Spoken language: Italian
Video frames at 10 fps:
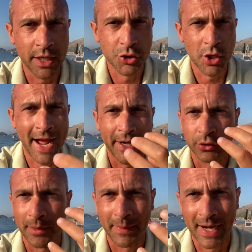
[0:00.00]
regionale o
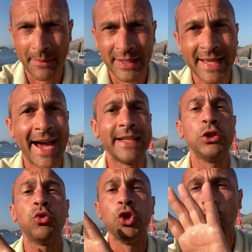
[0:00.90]
del parlamentare di
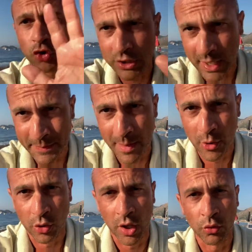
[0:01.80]
cui non sappiamo
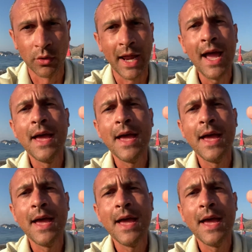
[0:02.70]
ancora nulla,